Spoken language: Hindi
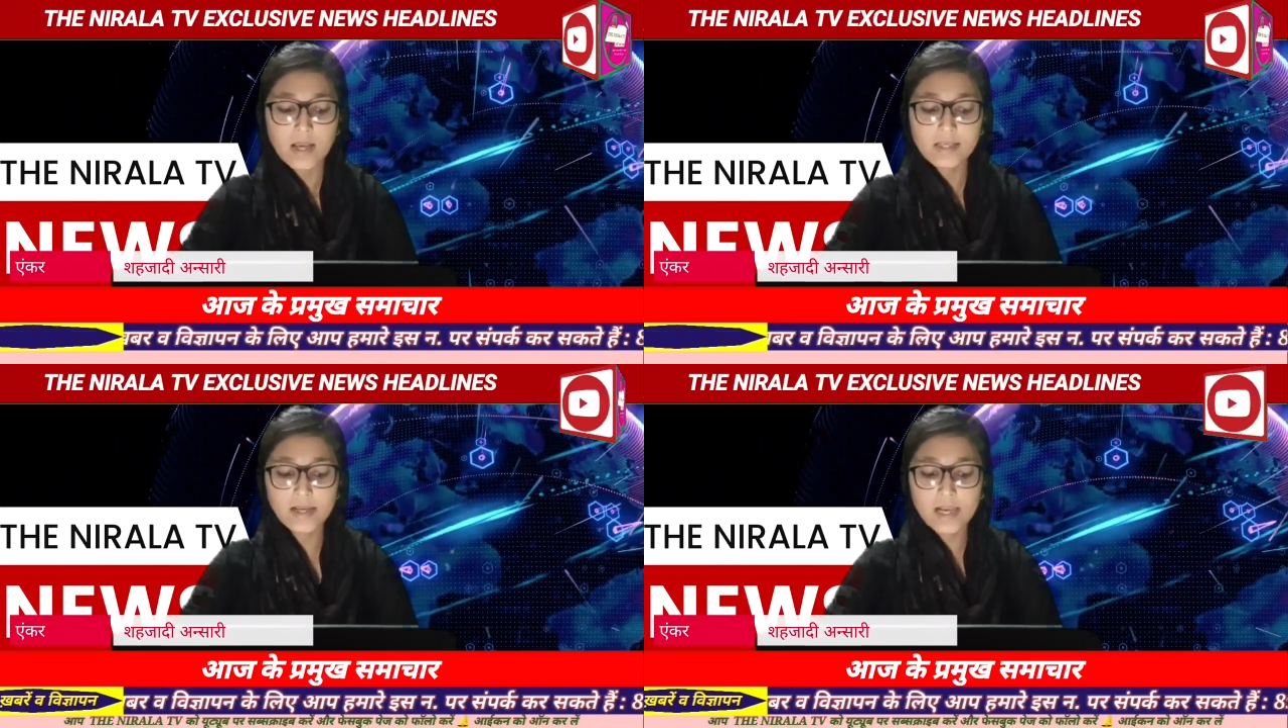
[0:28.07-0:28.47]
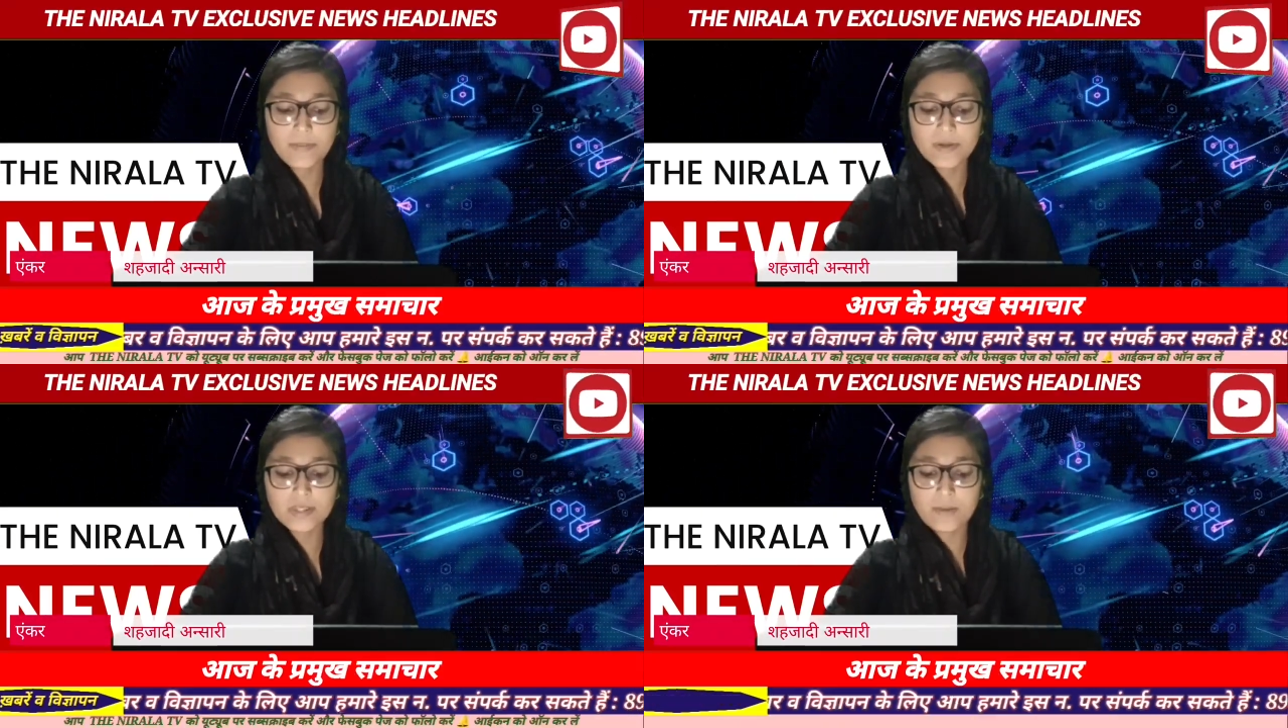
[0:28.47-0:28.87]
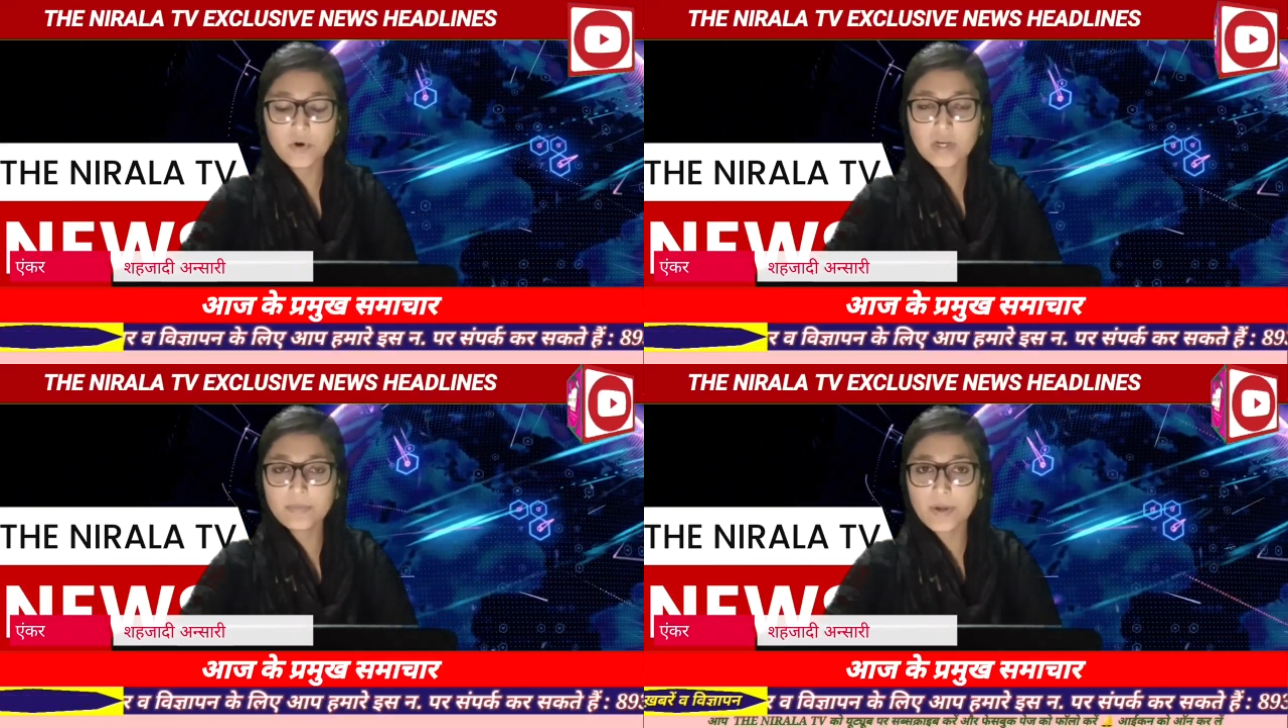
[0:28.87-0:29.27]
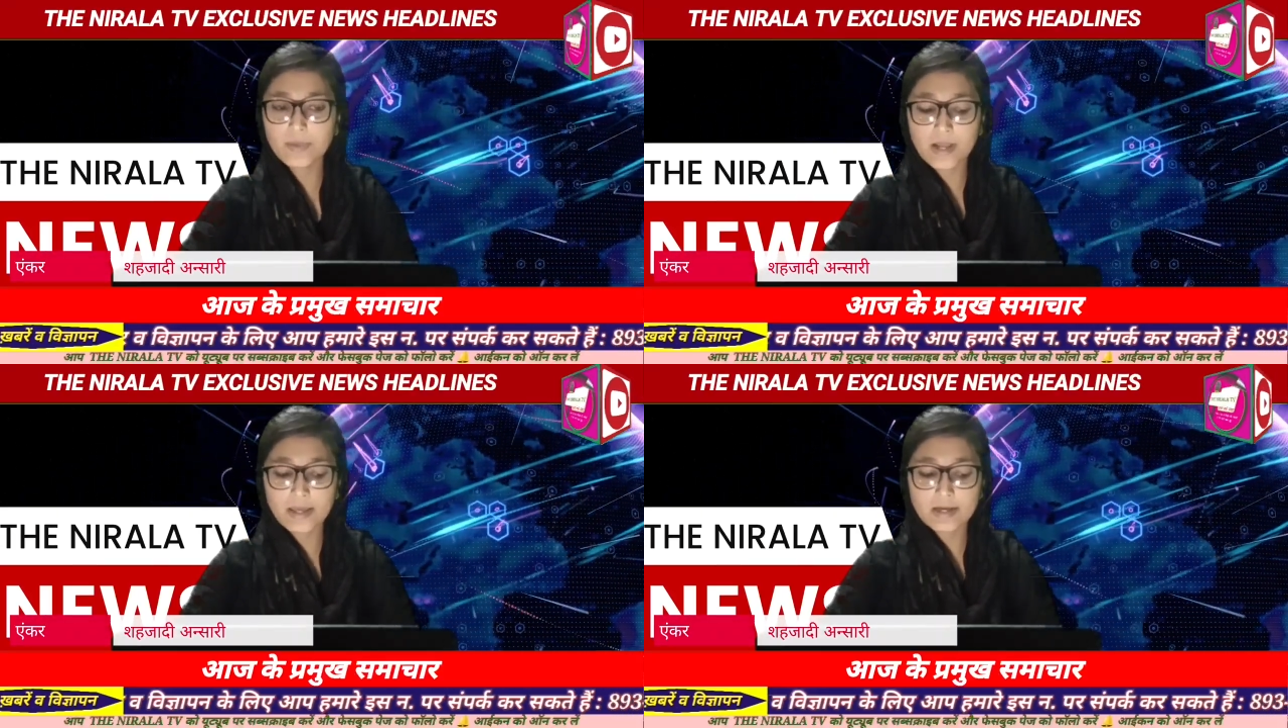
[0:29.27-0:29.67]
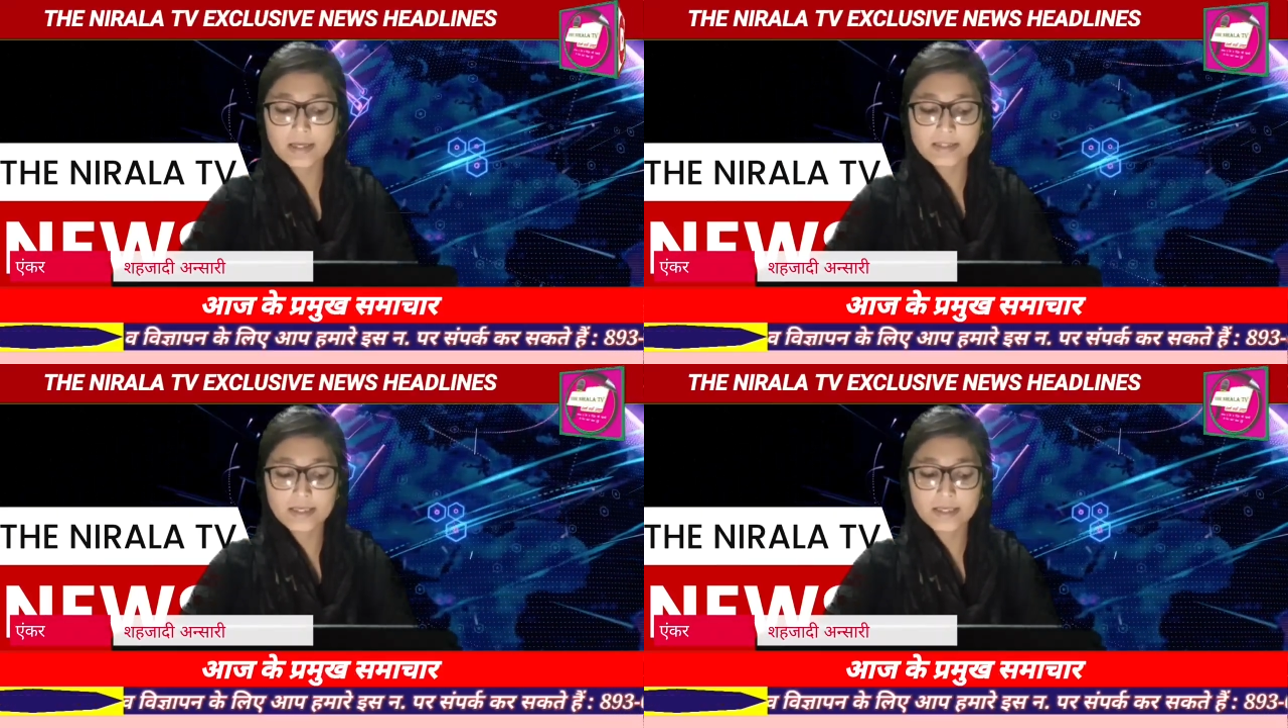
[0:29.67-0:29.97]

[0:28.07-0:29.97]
आज हरियाणा पंजाब बॉर्डर पर मनाया गया